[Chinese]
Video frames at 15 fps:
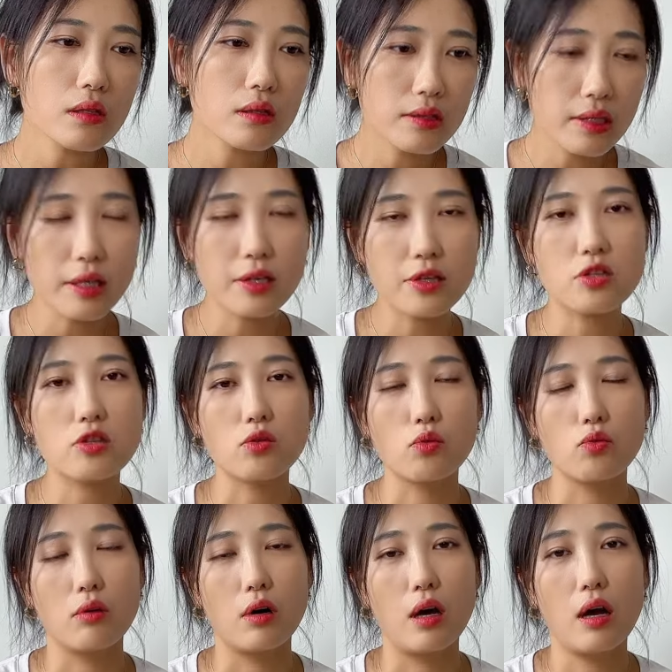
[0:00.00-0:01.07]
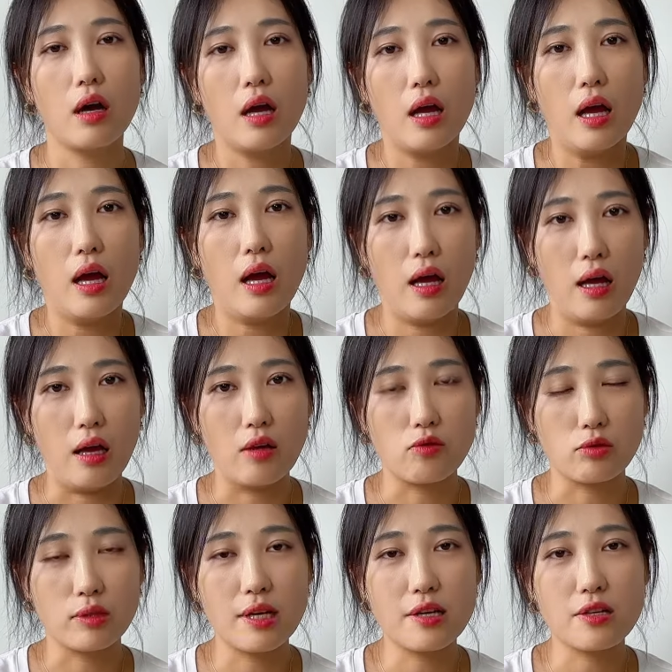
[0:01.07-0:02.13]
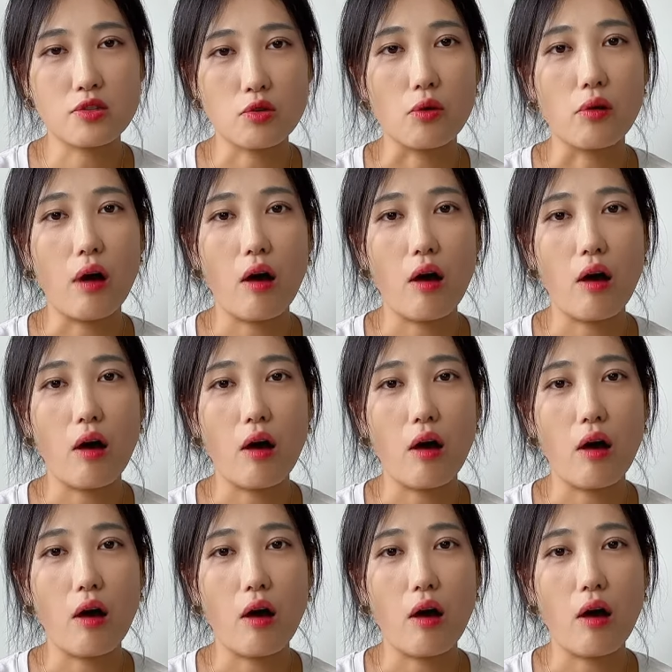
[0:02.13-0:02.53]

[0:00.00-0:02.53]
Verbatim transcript: 这个是我，呃，昨天手